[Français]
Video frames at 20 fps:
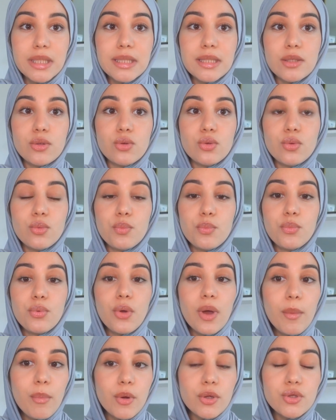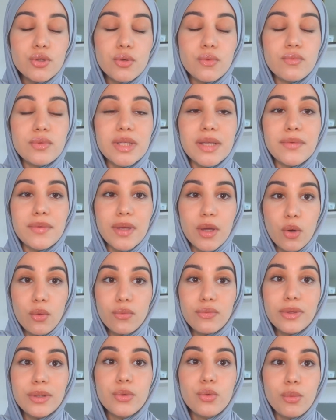c'est que peu importe ce que vous avez
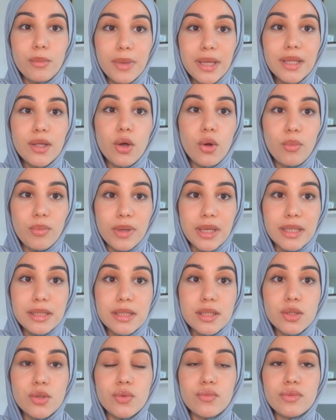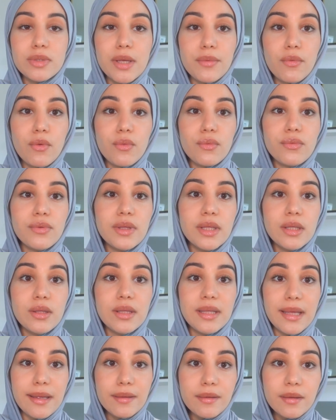envie de mettre en place, ce que vous avez envie
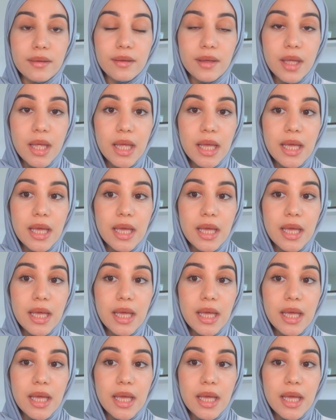d'être,